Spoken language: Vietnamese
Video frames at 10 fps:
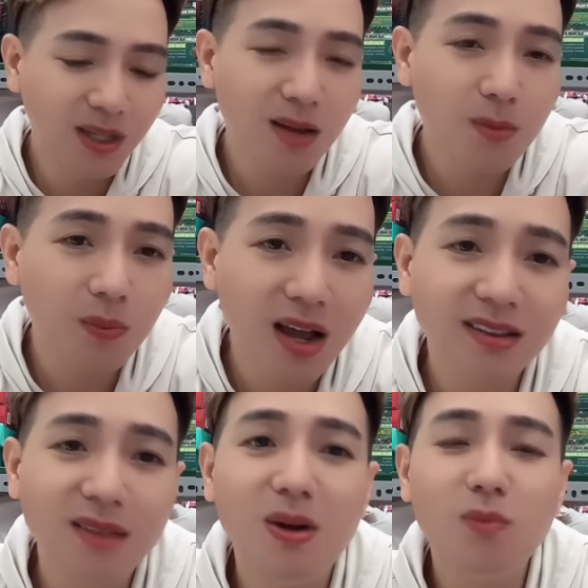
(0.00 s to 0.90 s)
mình tới một
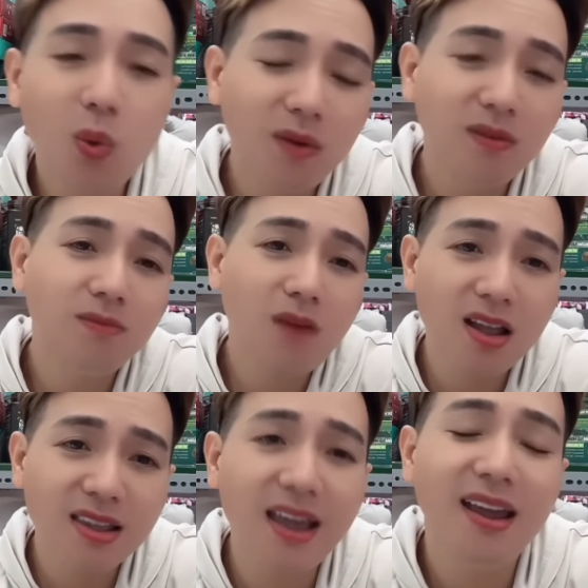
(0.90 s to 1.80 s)
lần thì mình mua
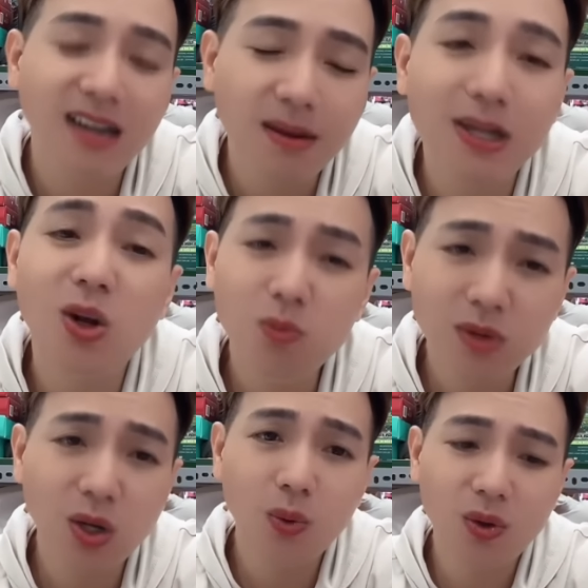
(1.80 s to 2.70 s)
bó nhang để mình
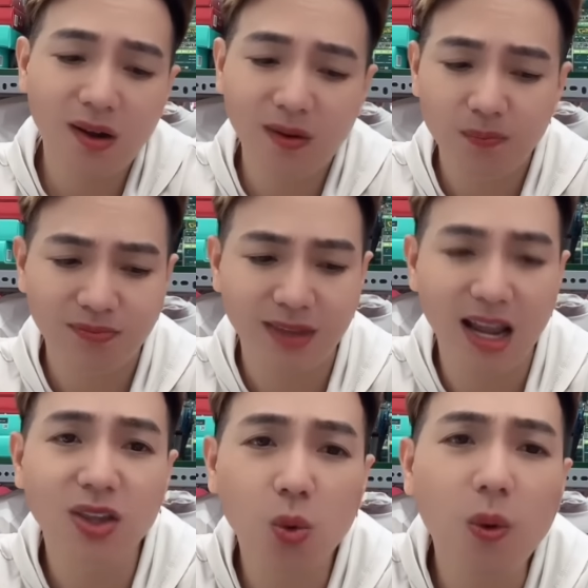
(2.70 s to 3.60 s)
cúng chú đâu
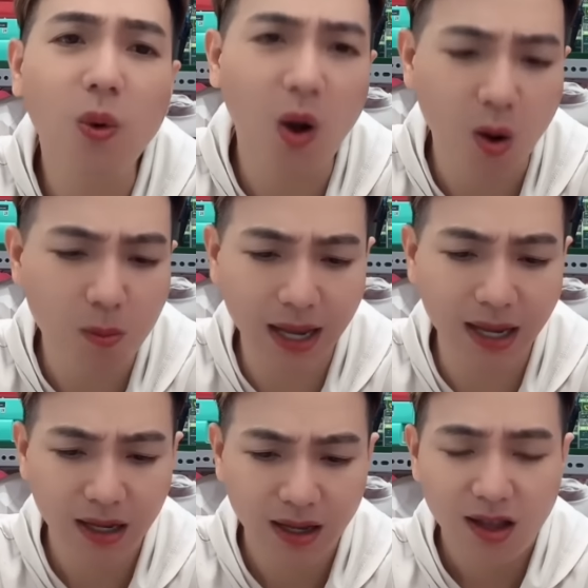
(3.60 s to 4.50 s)
để chú phù hộ
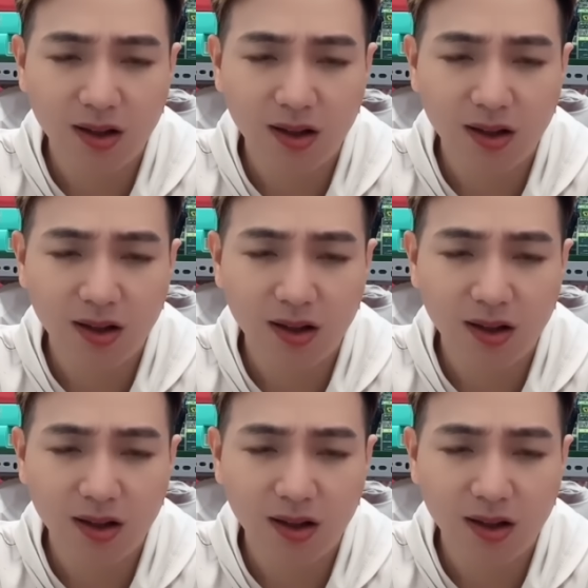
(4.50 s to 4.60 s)
mày